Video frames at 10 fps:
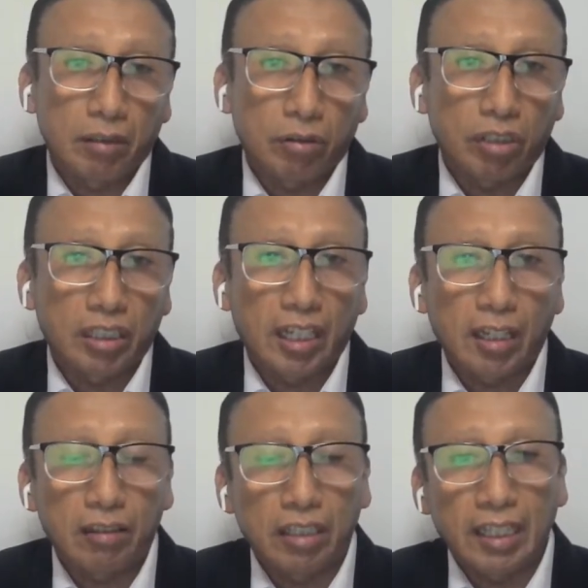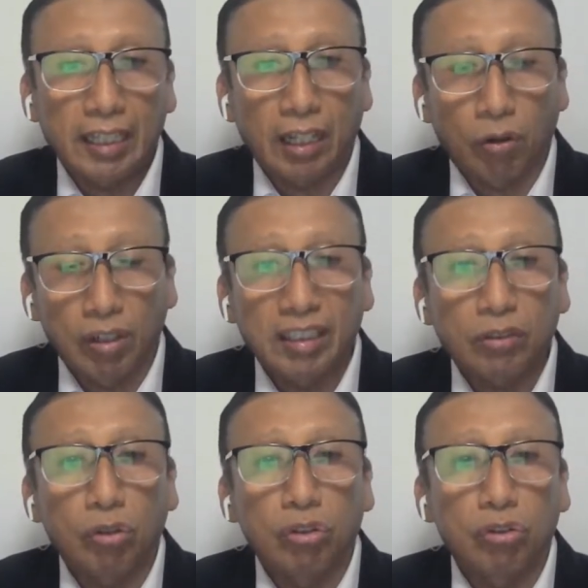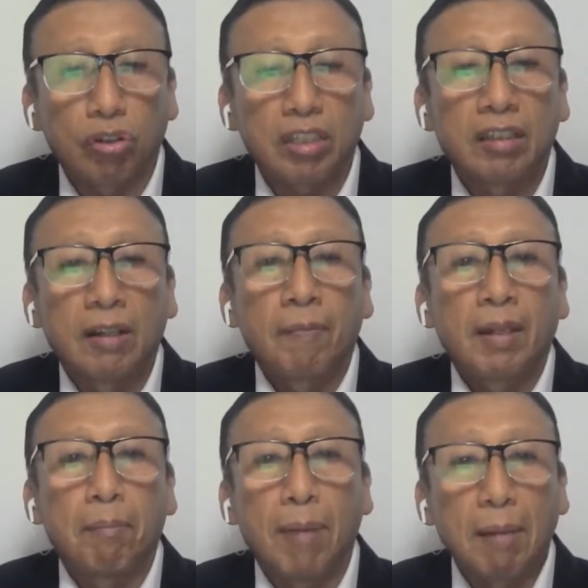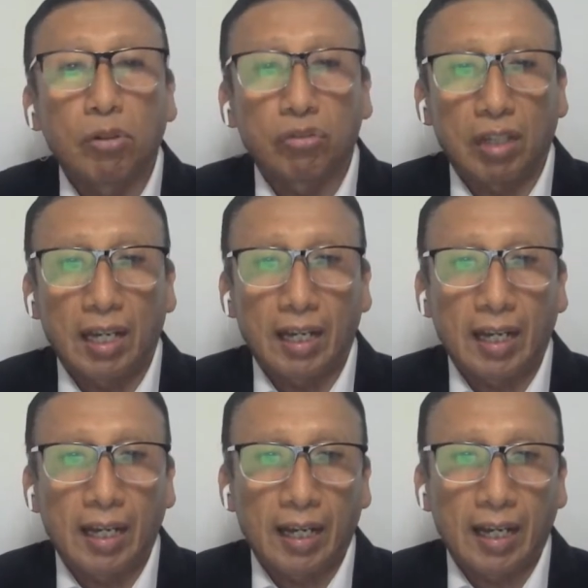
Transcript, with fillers: Entonces quiere decir que con esas condiciones vamos a,